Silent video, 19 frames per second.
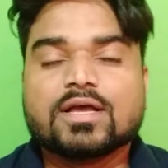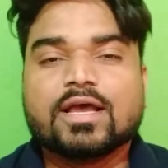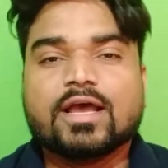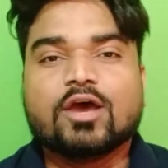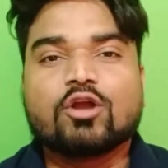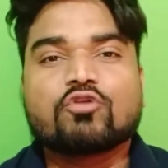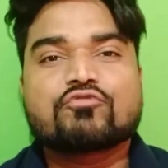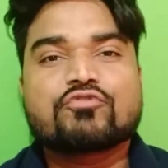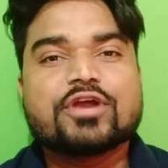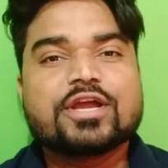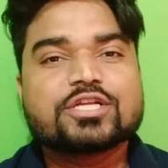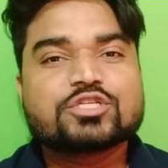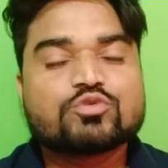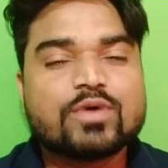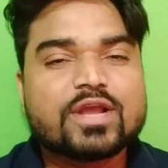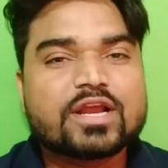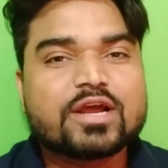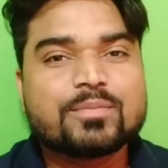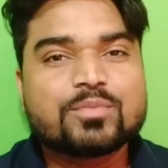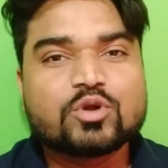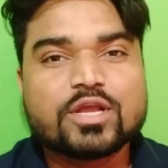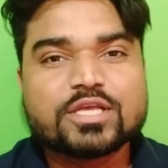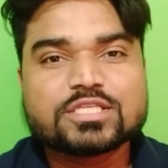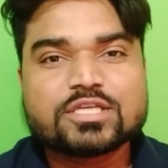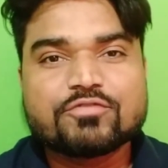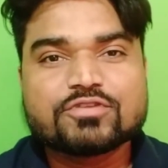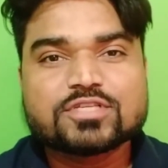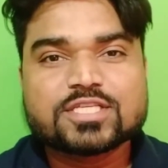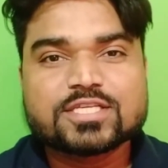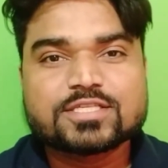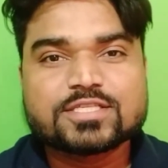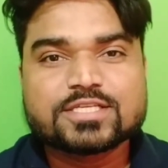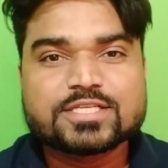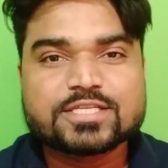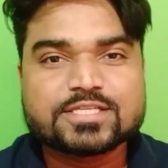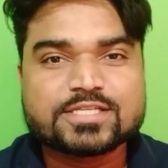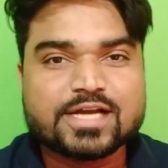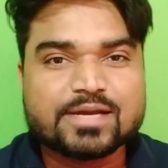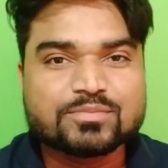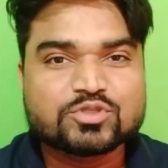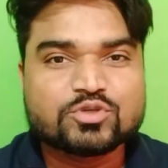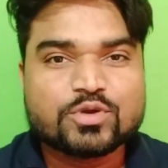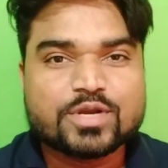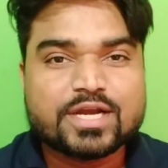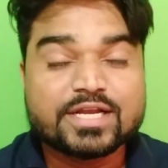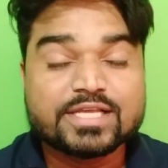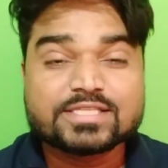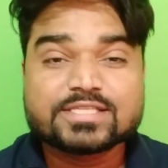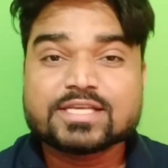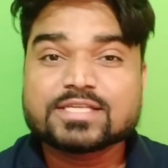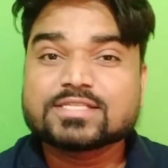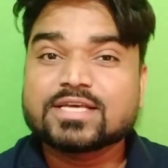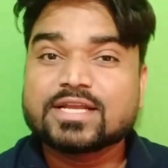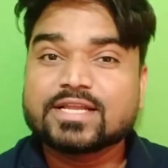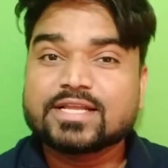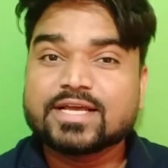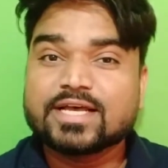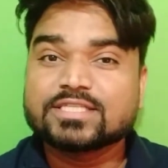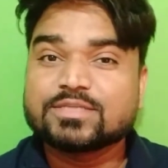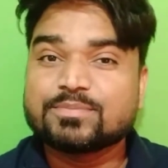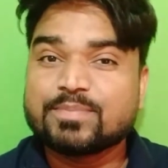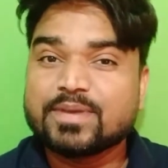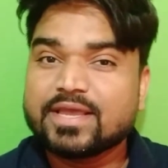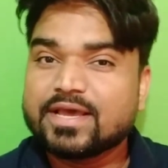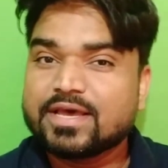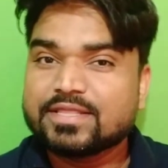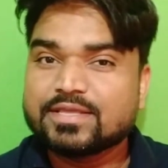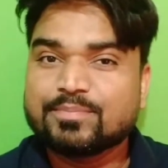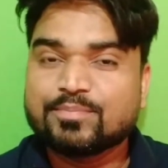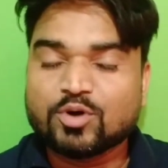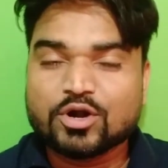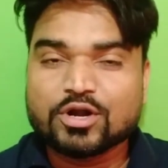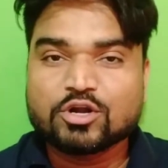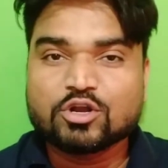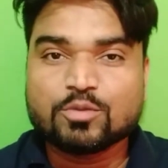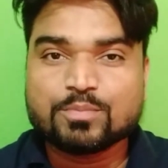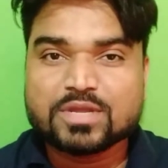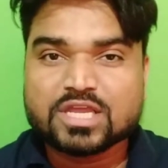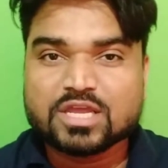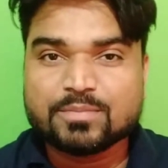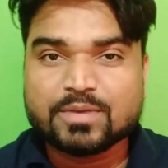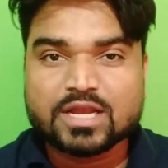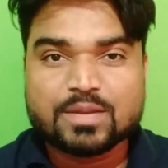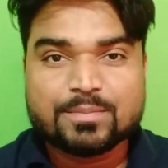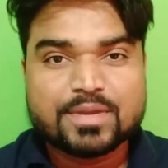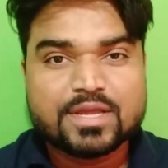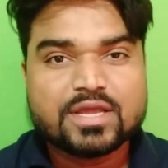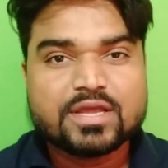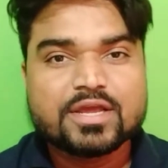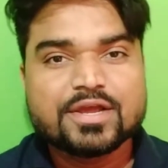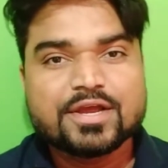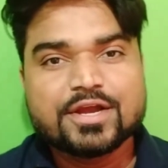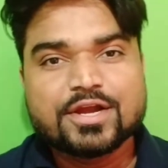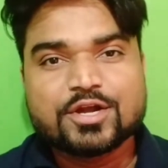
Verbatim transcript: हेलो फ्रेंड्स वेलकम टू लर्न सर्विसेज दिस इज राम सोनी डिस्कस करेंगे आज बेहद इंपॉर्टेंट टॉपिक के बारे में